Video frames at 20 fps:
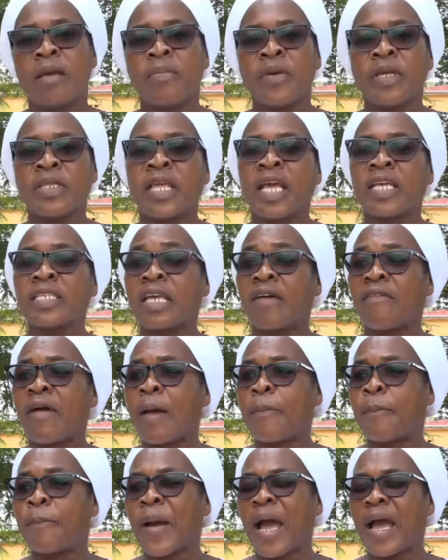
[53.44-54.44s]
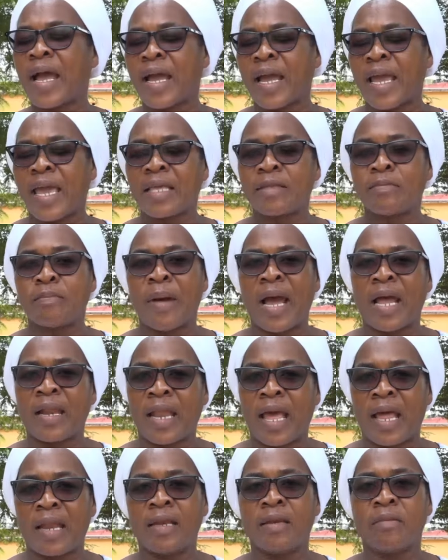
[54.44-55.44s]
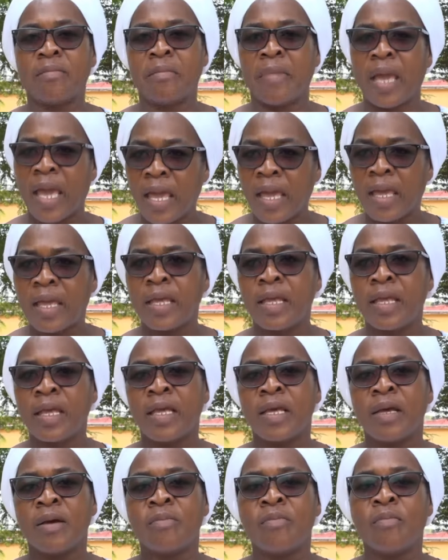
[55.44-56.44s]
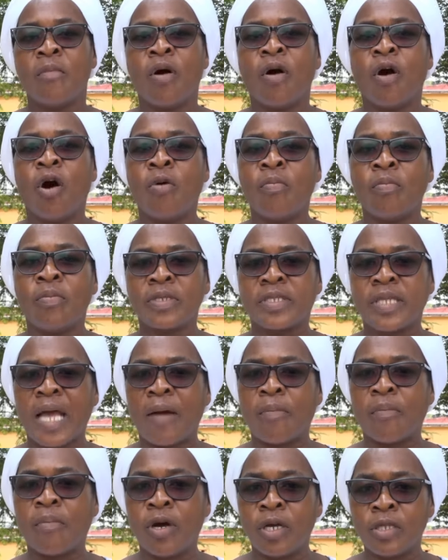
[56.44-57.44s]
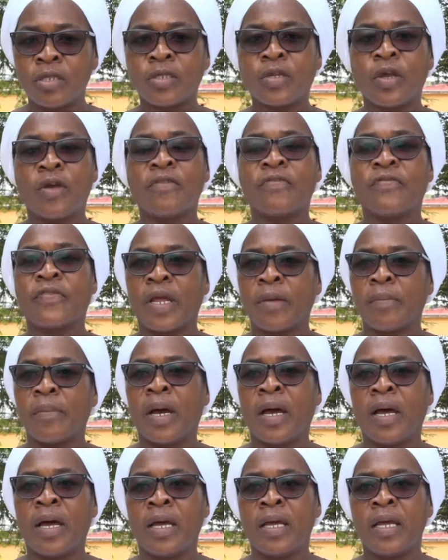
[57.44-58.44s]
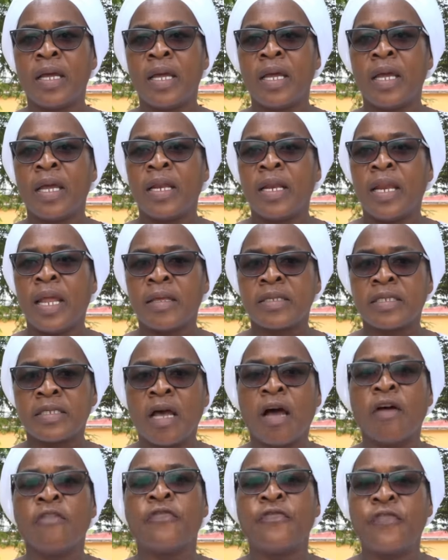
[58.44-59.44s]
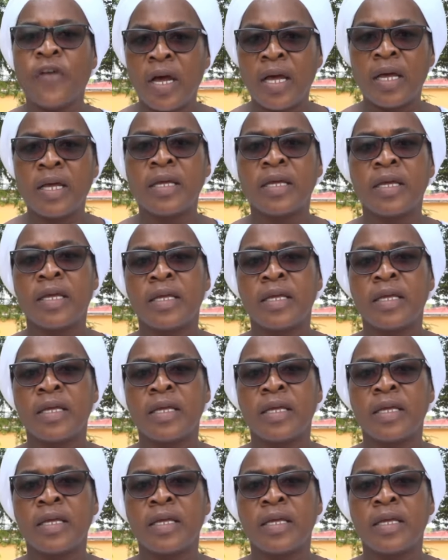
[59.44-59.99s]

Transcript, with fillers: peut-être ça va paraître banal, mais ça montre que vraiment les enfants